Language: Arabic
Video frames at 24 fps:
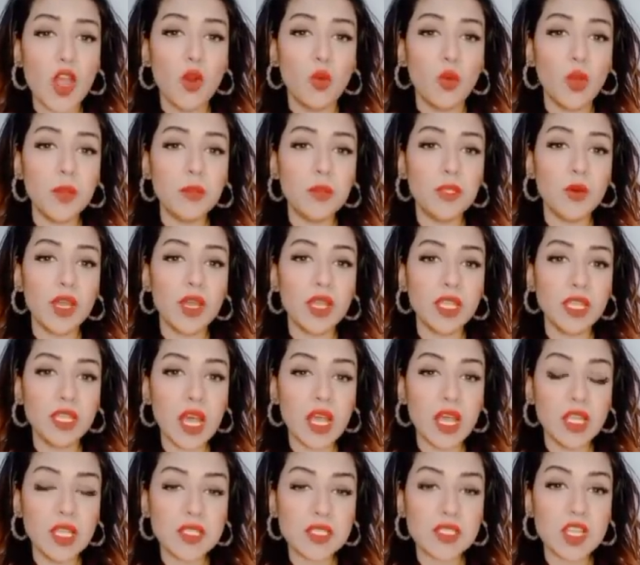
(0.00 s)

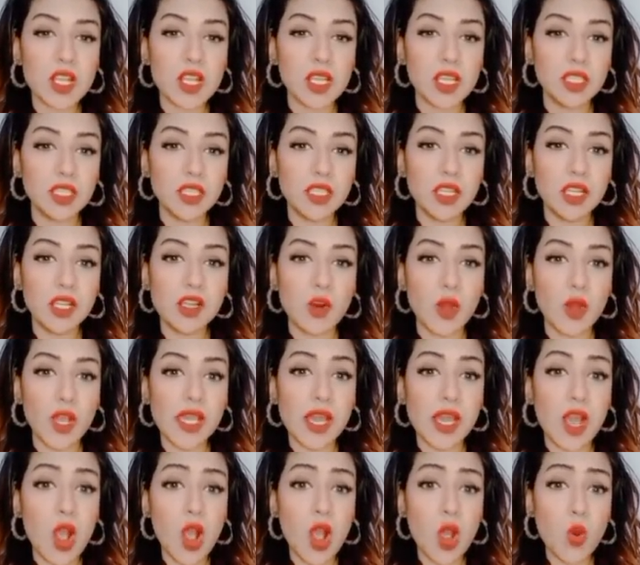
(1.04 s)
وبيورينا الليزر قد ايه
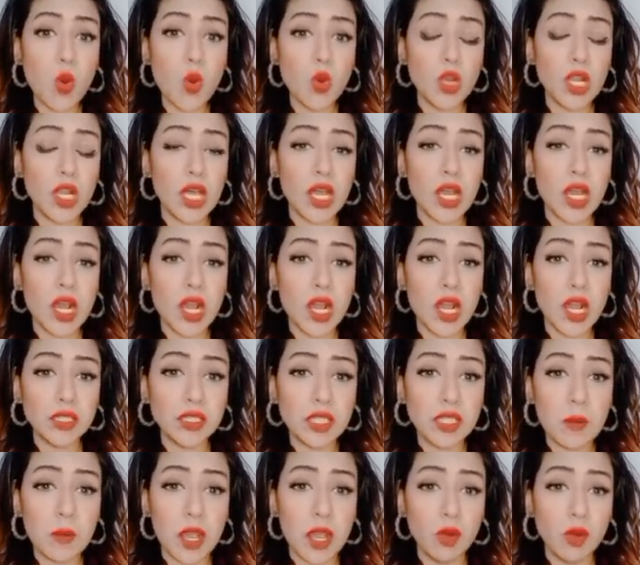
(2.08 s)
ينهويه اوه لا لا ايه
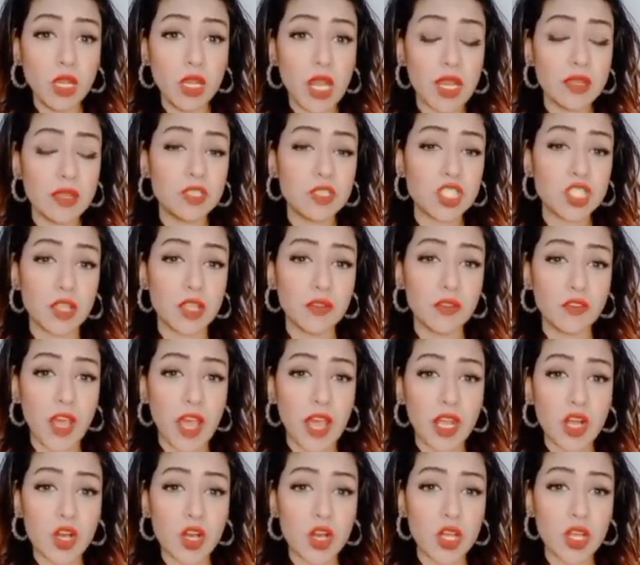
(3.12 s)
ده معقوله انا مش
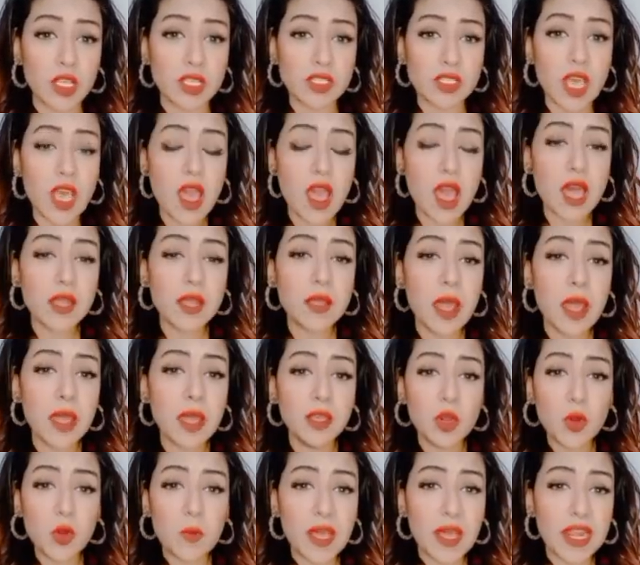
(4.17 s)
شايفه حاجه خالص انا
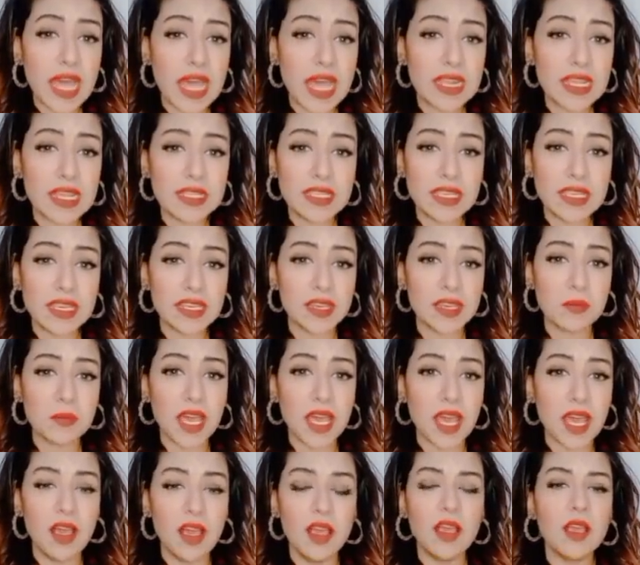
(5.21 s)
هيغمن عليا يا
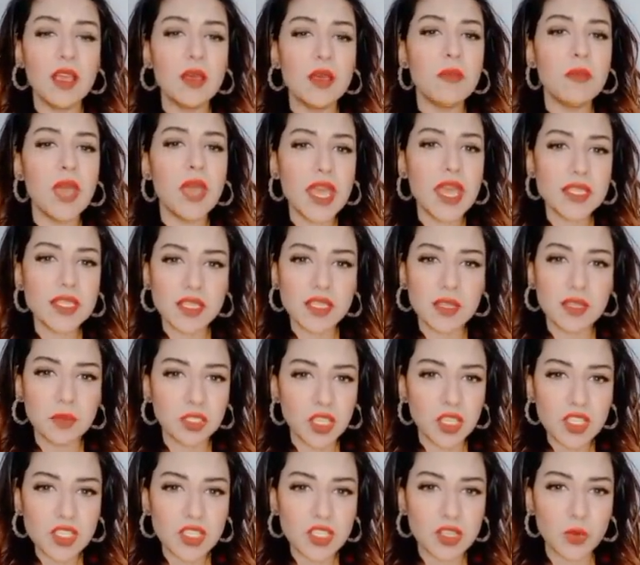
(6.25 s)
جماعه مهازل
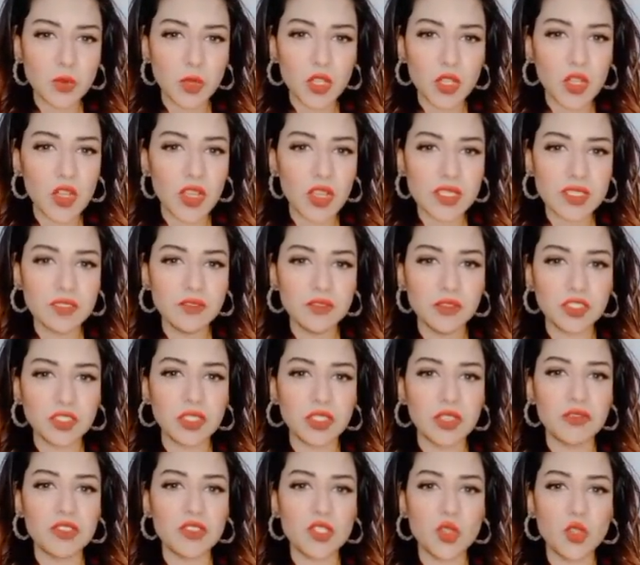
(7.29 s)
بتحصل والله العظيم في
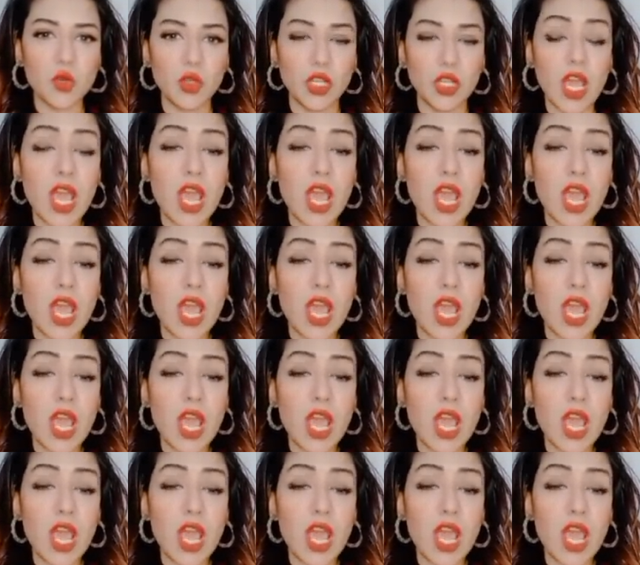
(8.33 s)
التلفزيون